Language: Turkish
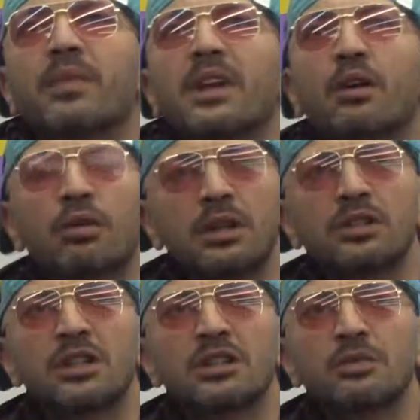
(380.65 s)
o kadar
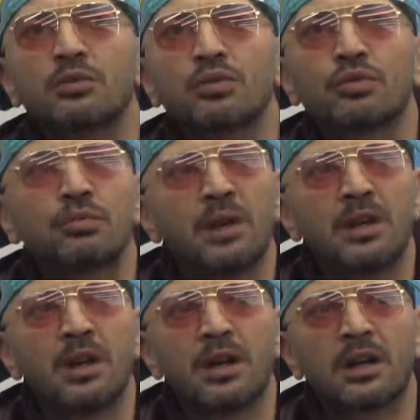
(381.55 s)
şanslı bir çocuğum ben
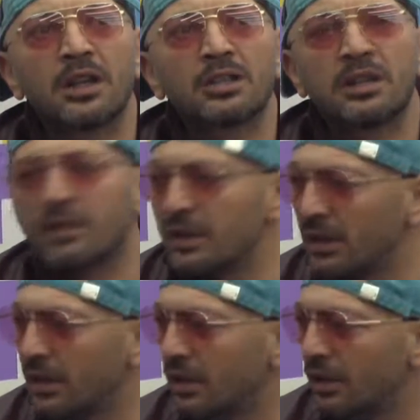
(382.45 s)
ya arkadaşlar. Vallahi,
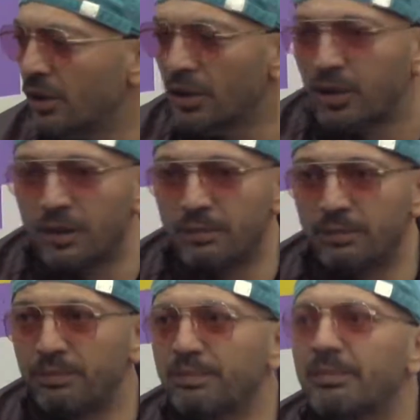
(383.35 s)
Vallahi öyle. Bayağı genç.
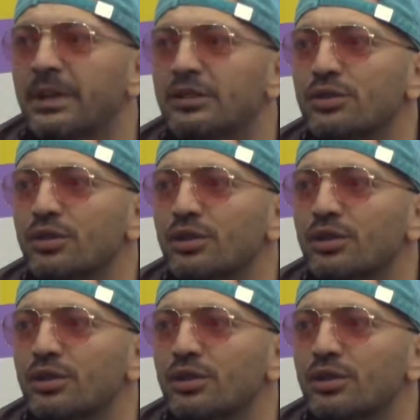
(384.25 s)
Vallahi Bayağı